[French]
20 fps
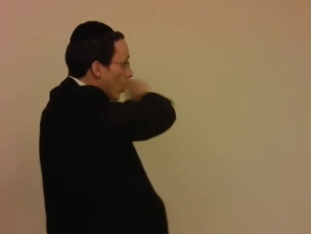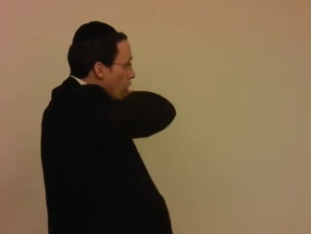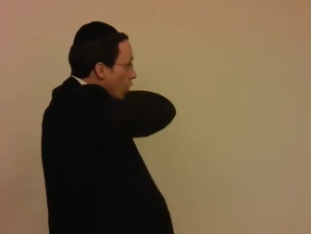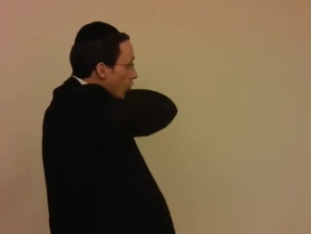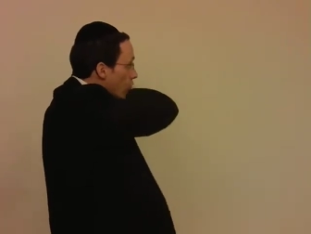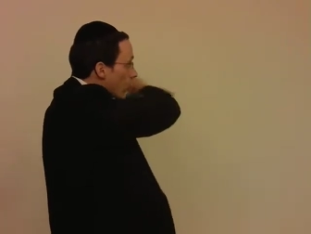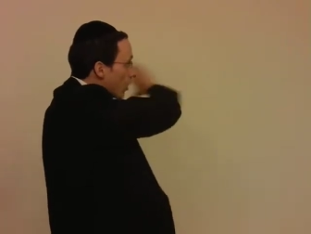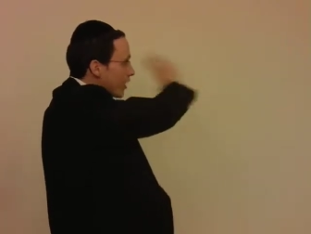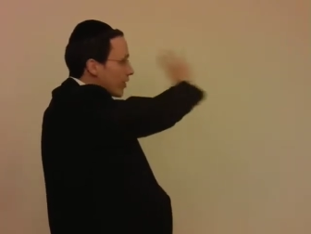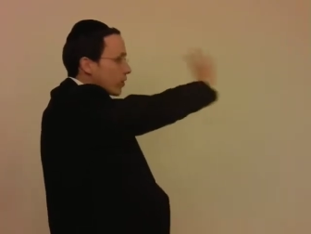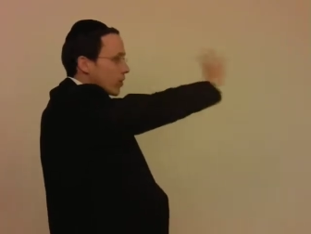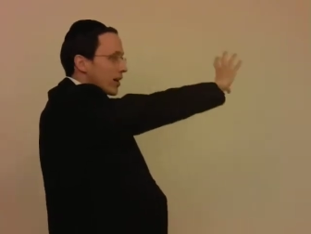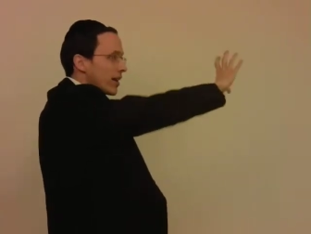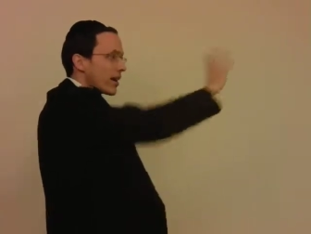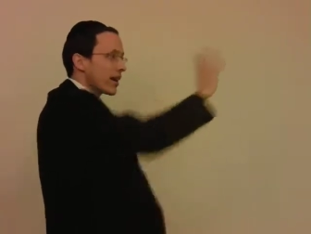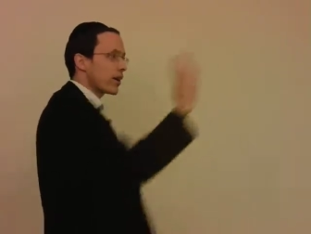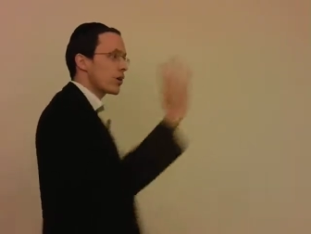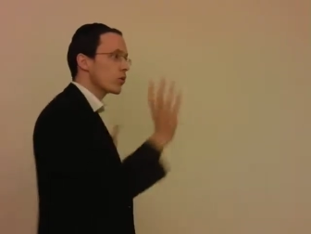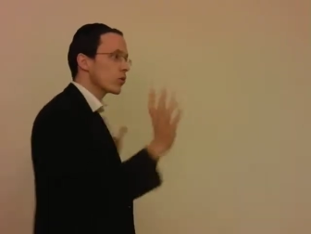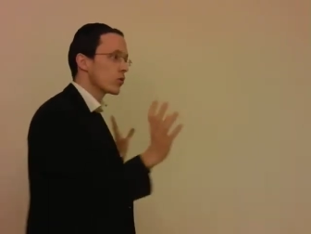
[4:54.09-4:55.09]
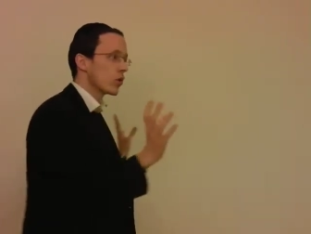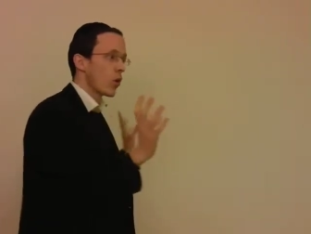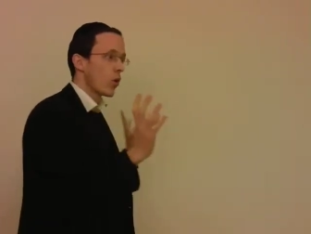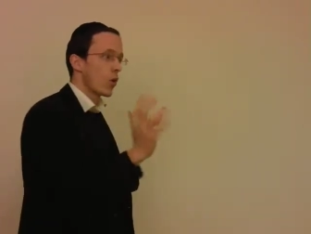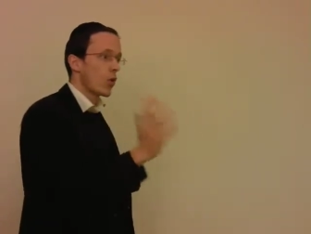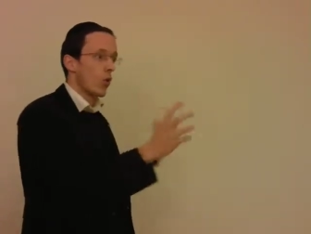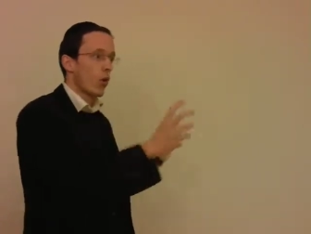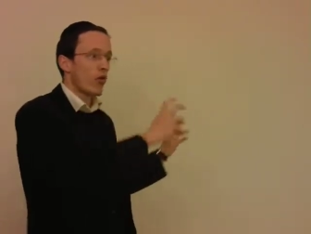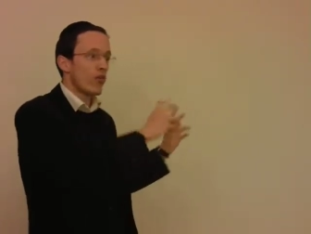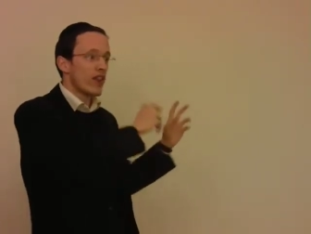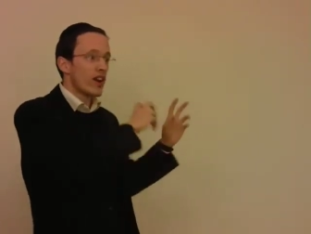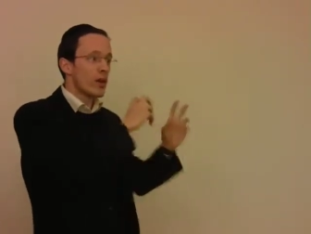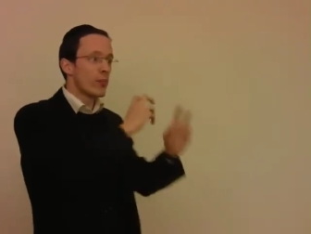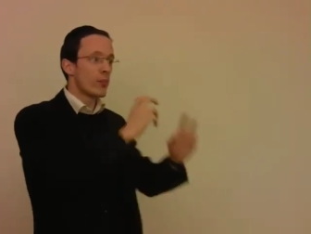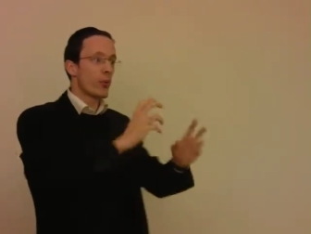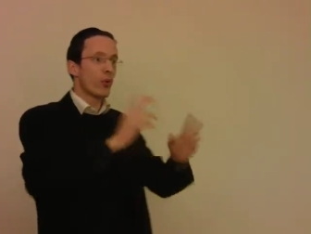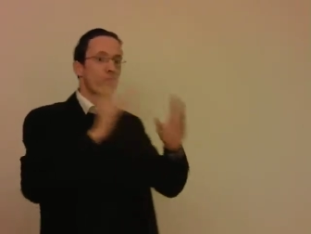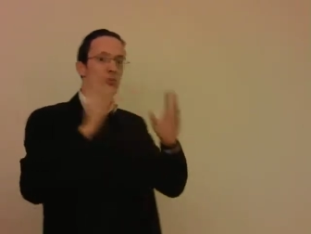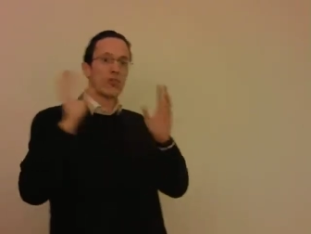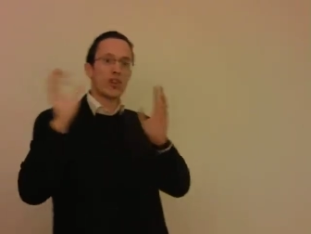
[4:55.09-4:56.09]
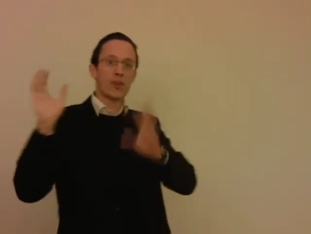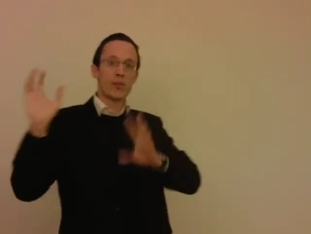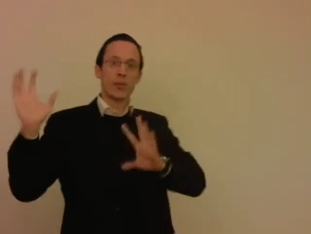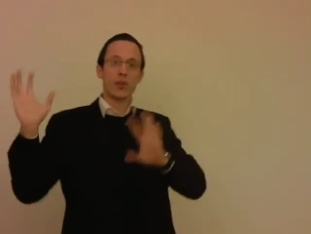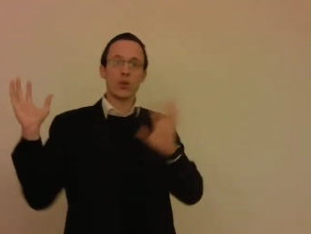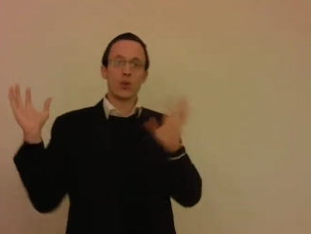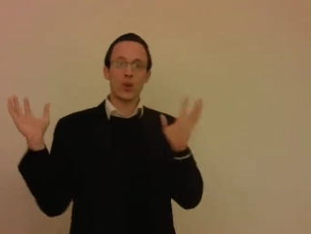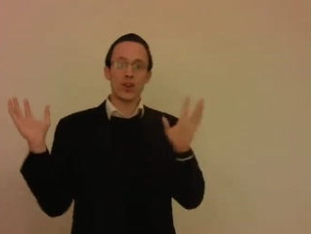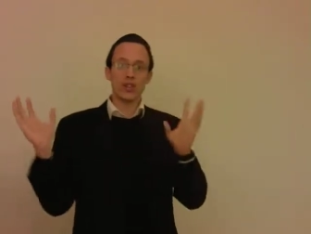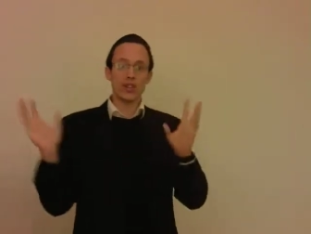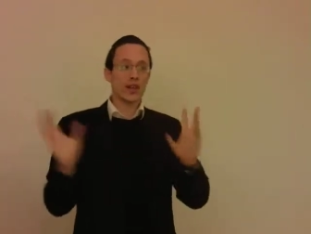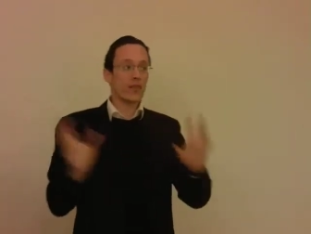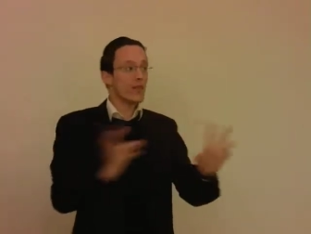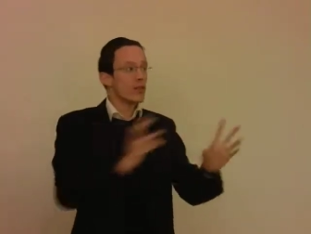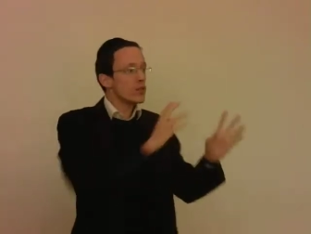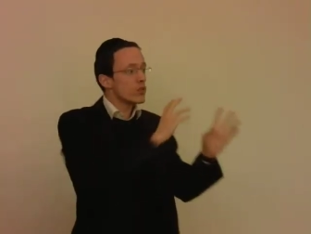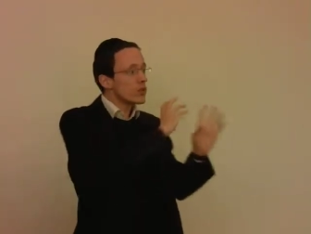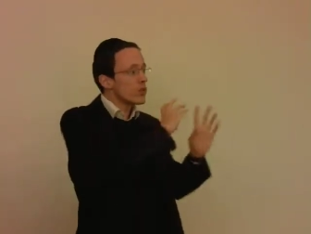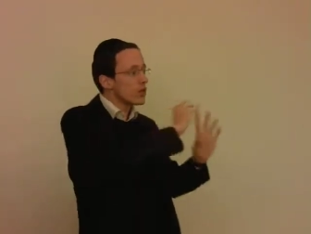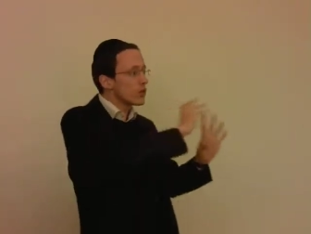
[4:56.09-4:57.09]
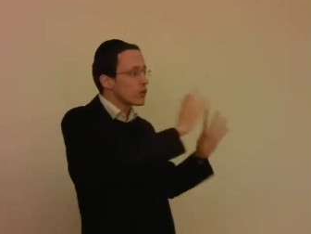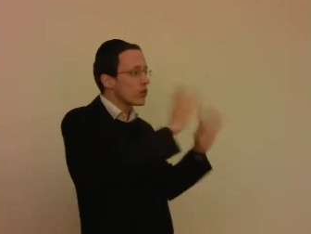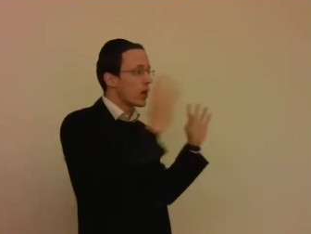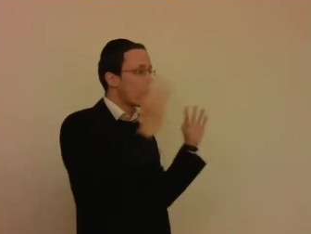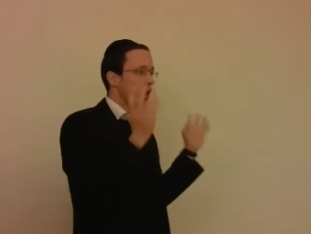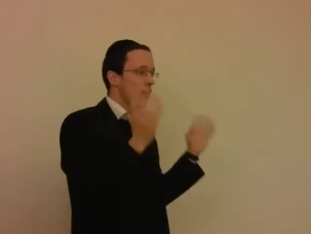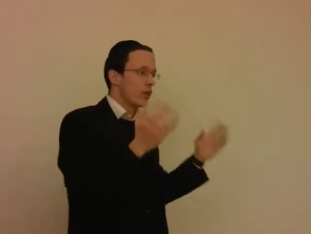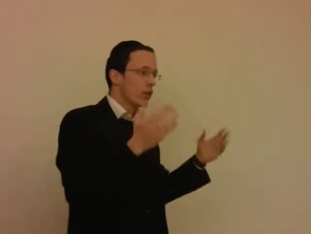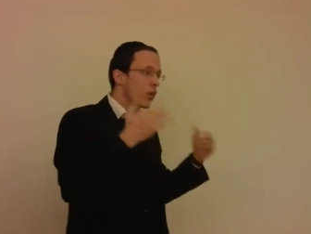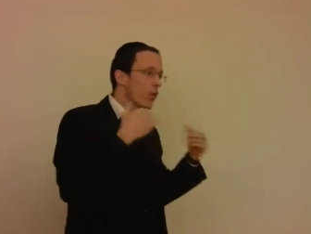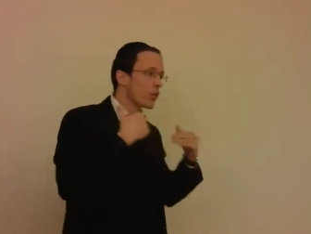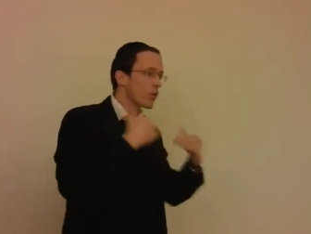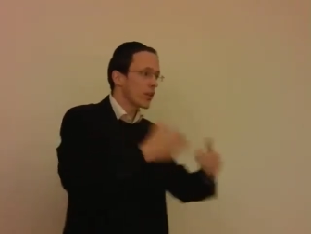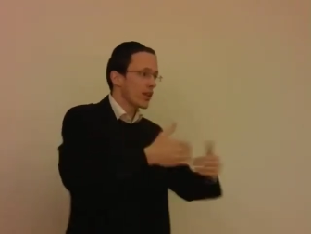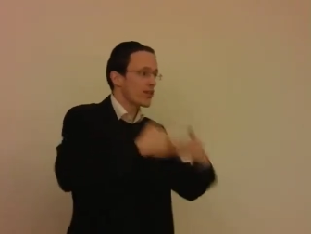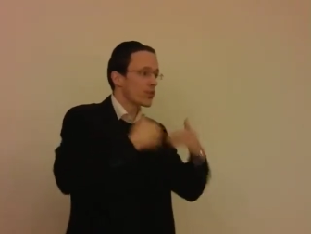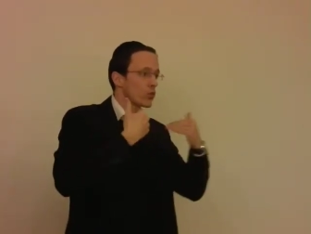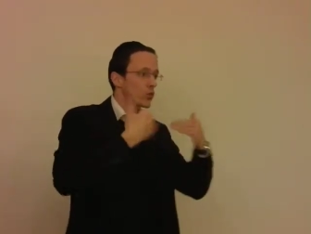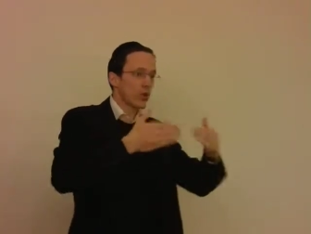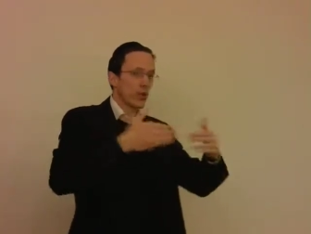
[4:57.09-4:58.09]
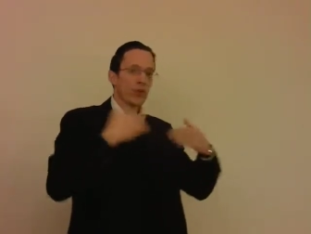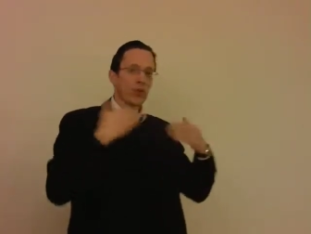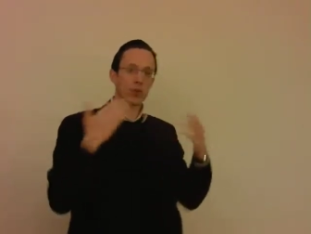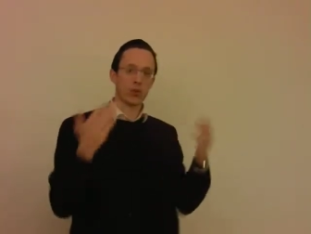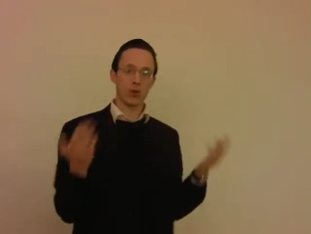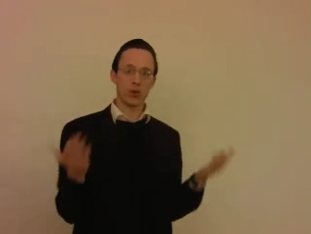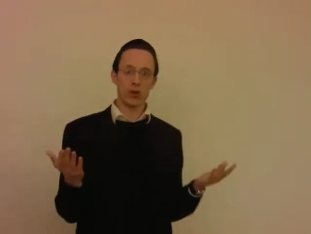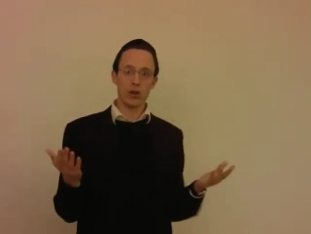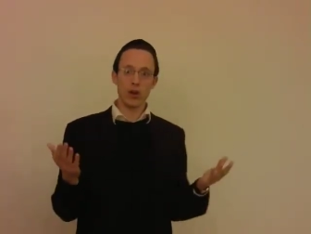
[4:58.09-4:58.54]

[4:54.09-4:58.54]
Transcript: les rayons d'en haut, on va les prendre, on va les mettre en réserve. Les autres rayons, non, pour l'instant on doit vendre.